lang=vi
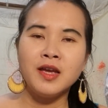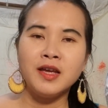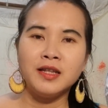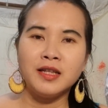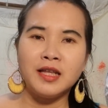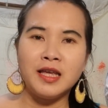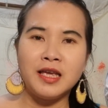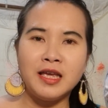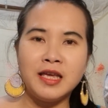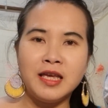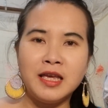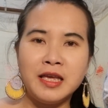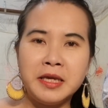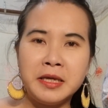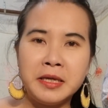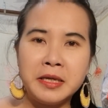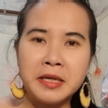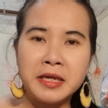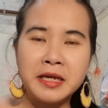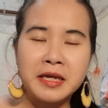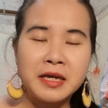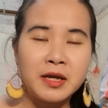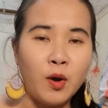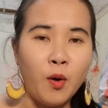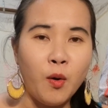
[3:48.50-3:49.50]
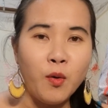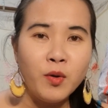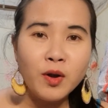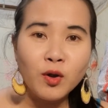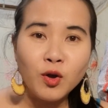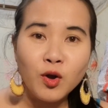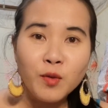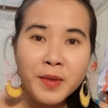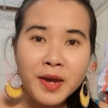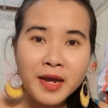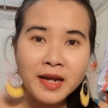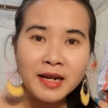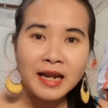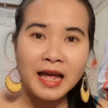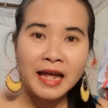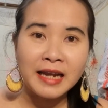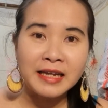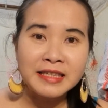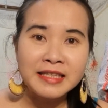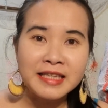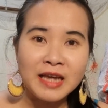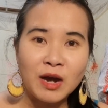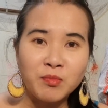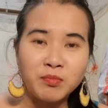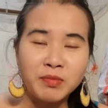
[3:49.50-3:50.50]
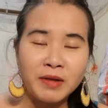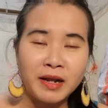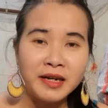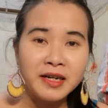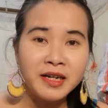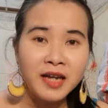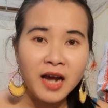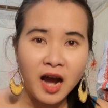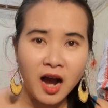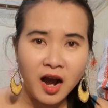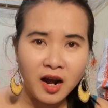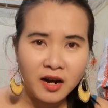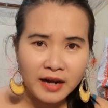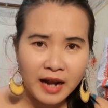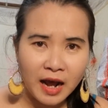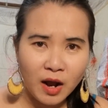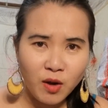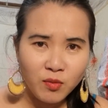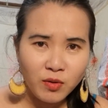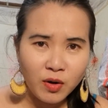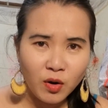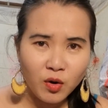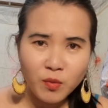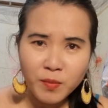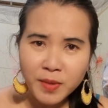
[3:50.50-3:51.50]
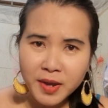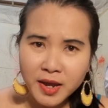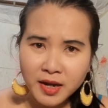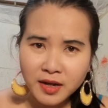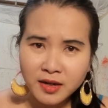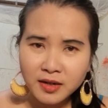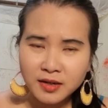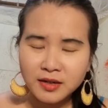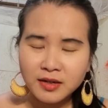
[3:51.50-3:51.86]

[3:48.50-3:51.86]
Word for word: thì cổ đâu có biết là anh chồng này anh khờ đâu đâu có biết